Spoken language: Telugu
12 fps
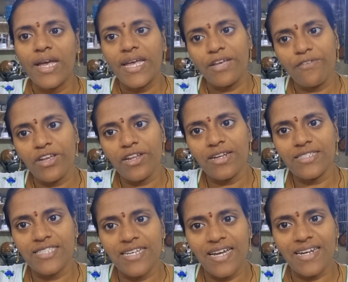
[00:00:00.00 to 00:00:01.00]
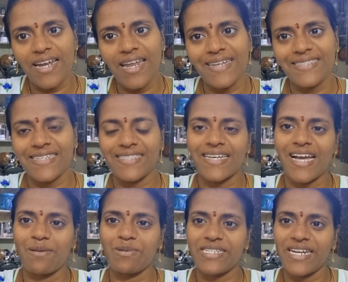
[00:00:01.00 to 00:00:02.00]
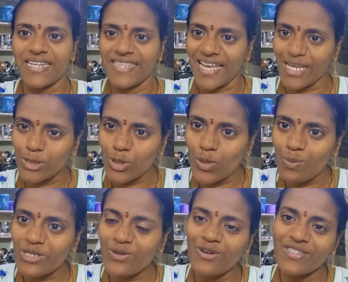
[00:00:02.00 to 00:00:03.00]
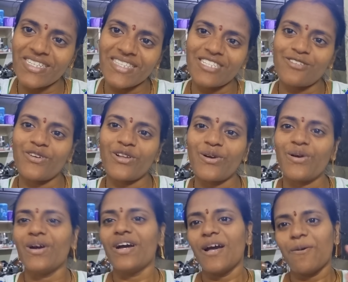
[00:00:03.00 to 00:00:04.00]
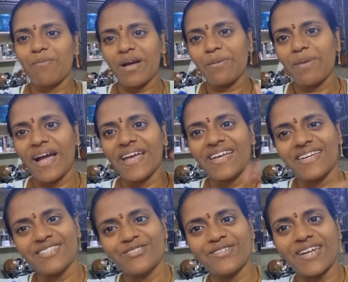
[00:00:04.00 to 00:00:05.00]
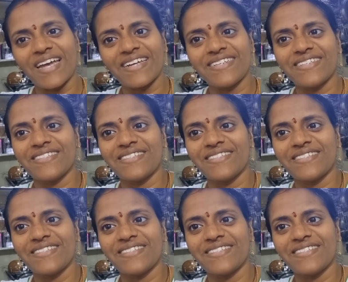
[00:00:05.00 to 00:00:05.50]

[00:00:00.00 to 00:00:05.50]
ఈ వీడియో నచ్చితే కనుక లైక్ చేసి కామెంట్ చేయండి థ్యాంక్ సో మచ్ వాచింగ్ దిస్ వీడియో బాయ్ బాయ్ గుడ్ నైట్